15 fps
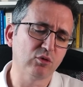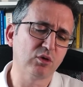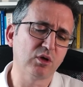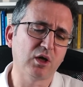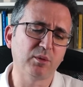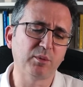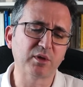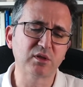
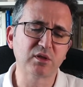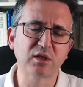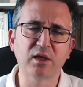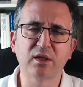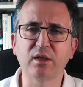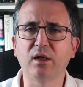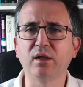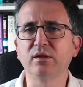euro almak
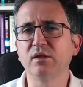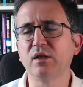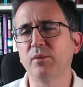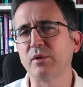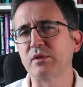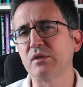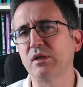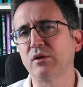isteyen, altın
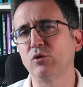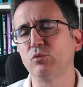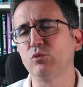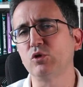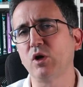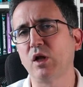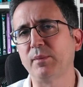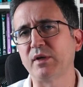almak isteyen,
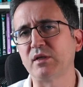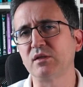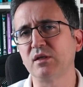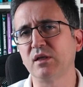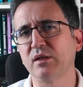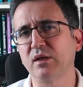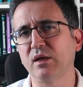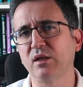gümüş almak
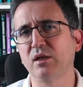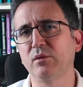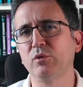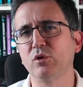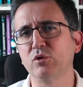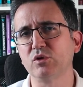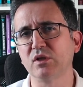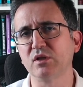isteyen
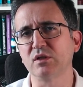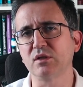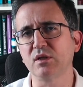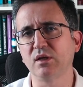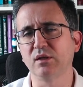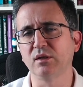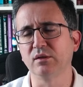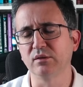alabiliyorsanız
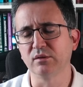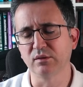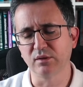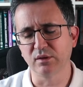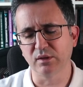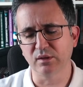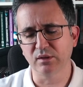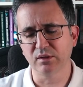alın
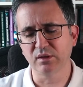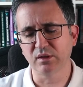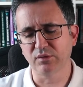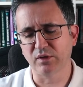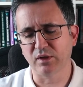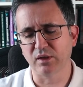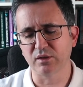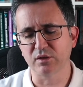diye
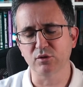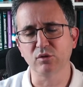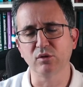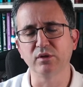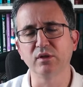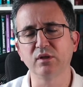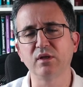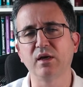defalarca
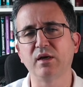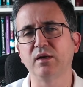söyledik.